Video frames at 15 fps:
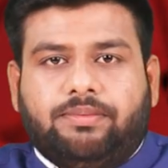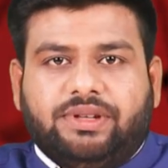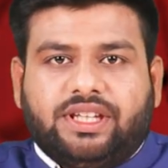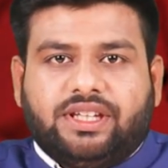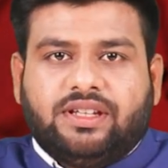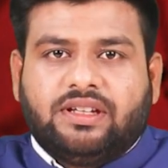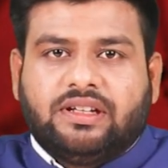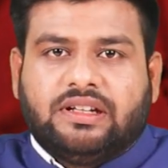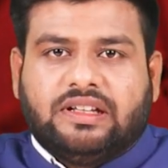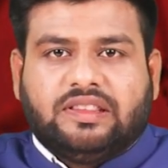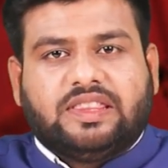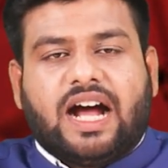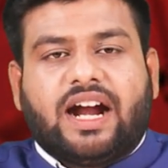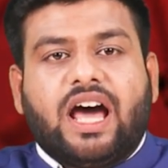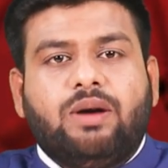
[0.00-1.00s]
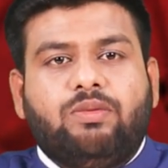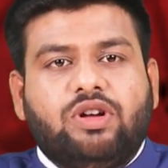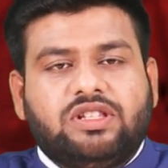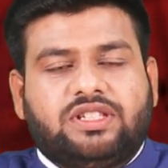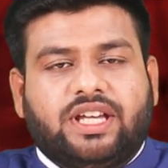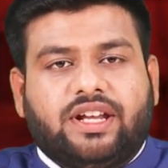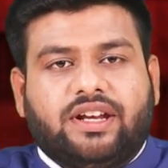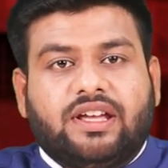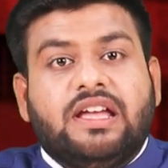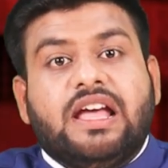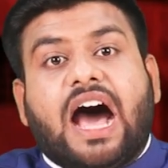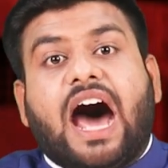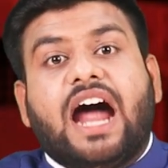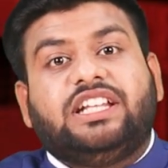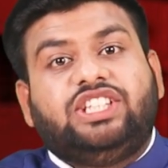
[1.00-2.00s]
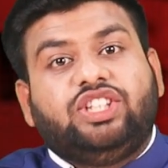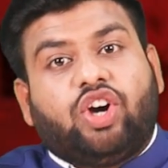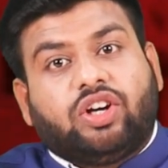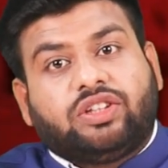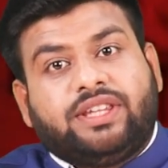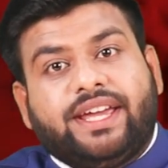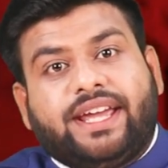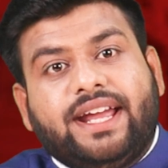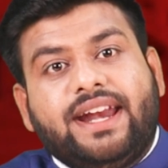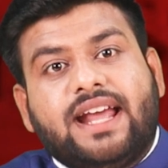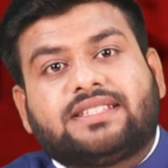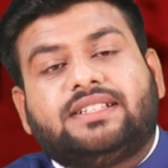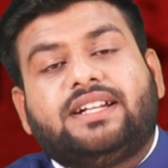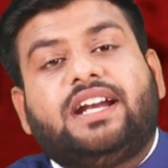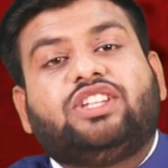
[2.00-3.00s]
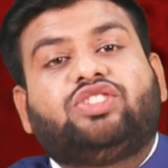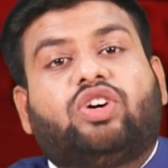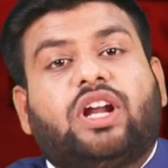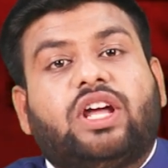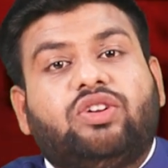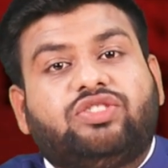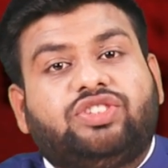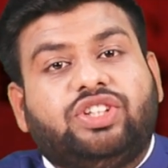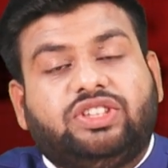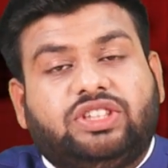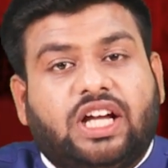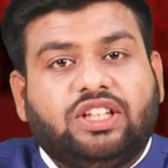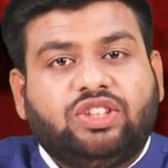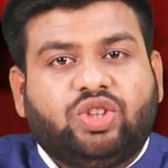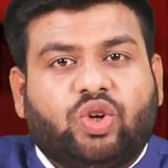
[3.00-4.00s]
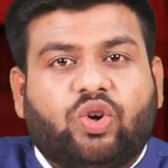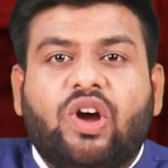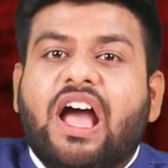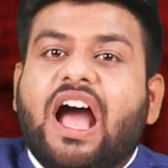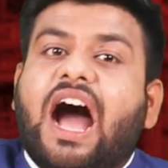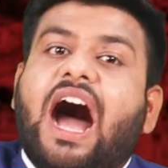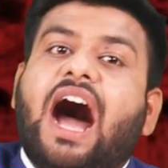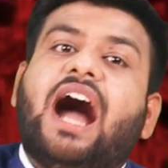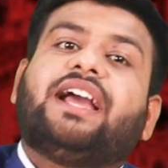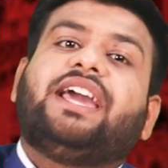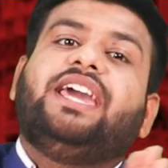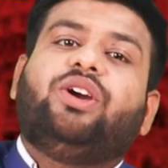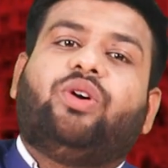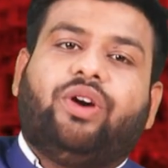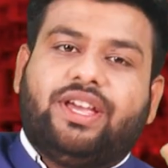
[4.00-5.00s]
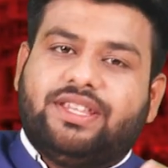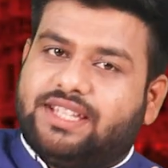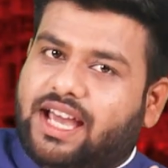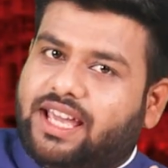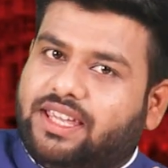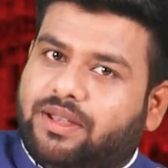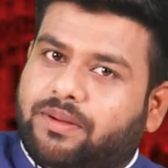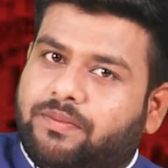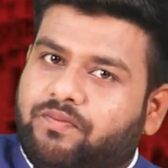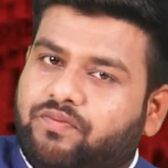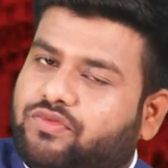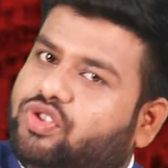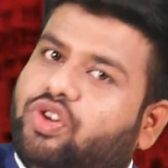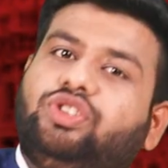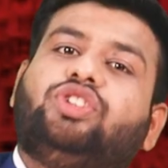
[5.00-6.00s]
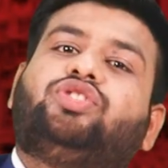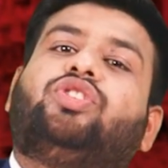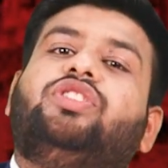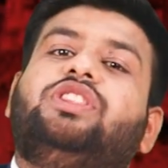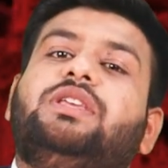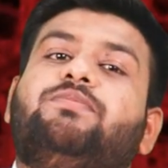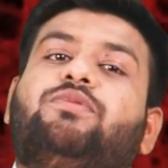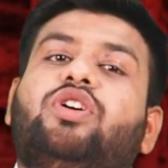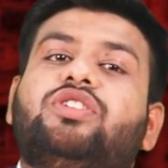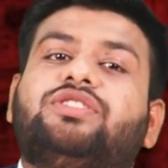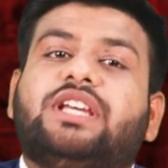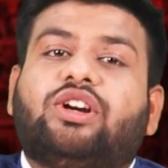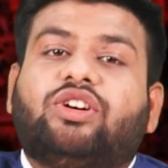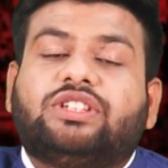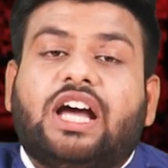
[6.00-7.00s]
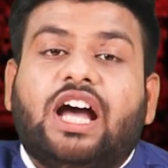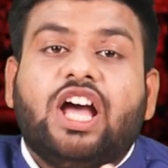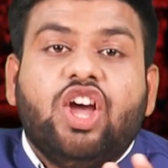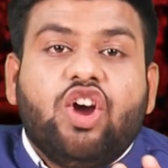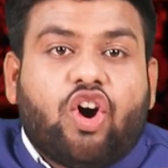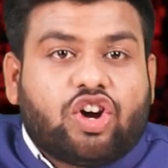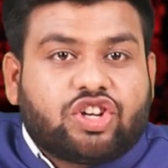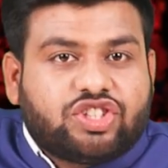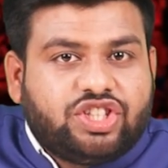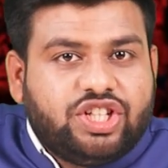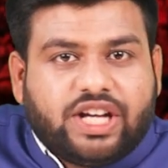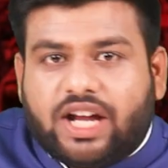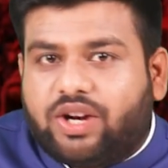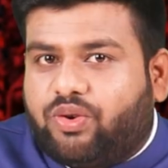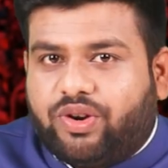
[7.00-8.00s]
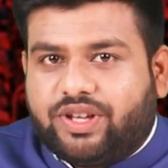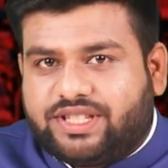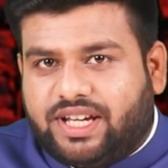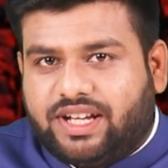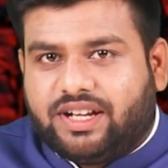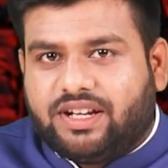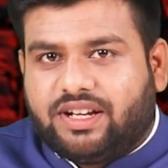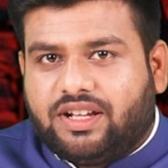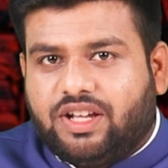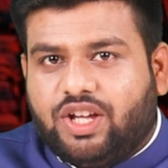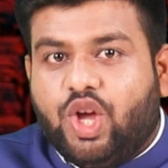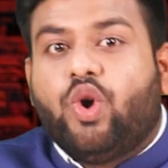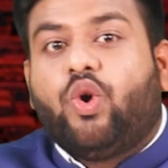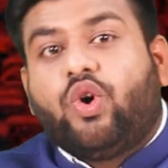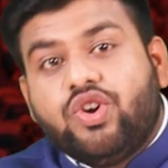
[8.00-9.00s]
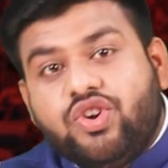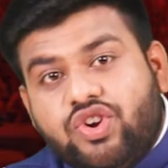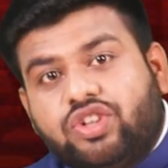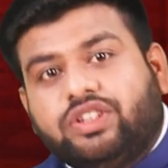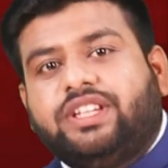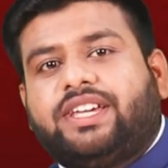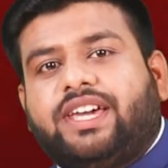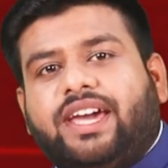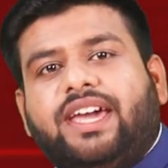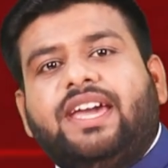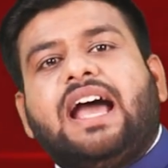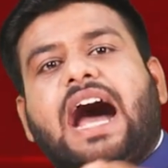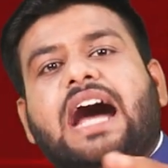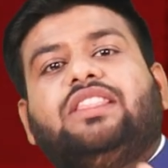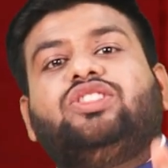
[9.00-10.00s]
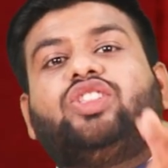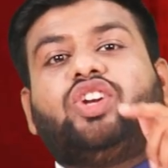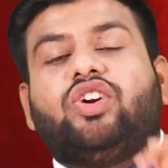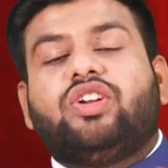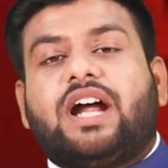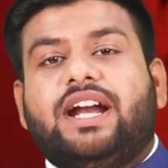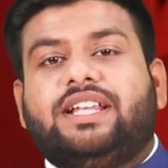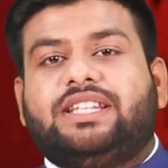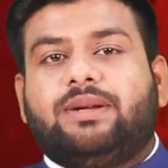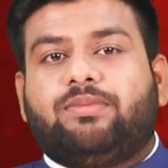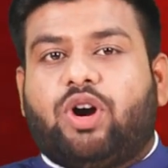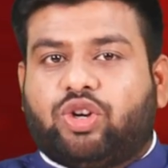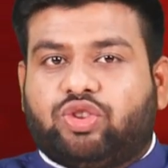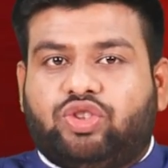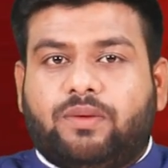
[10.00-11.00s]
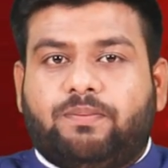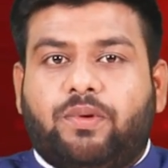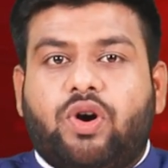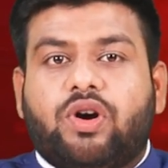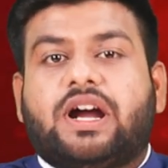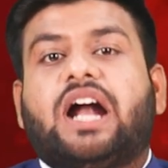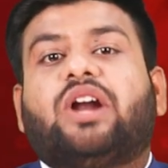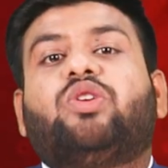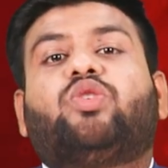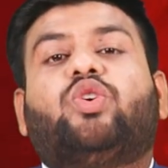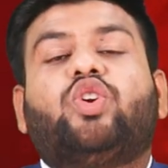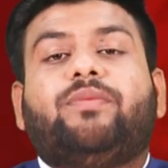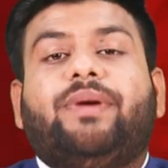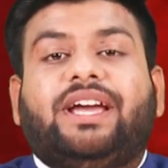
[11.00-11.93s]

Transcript: দাবি তারাও বলছেন আরজিকর থেকে ন্যাশনালে সরানোর সিদ্ধান্ত আগেই হয়ে যায় যদিও সন্দীপ ঘোষ কথা অস্বীকার করেছেন অন্যদিকে আন্দোলনকারীদের বক্তব্য কারোর কোনো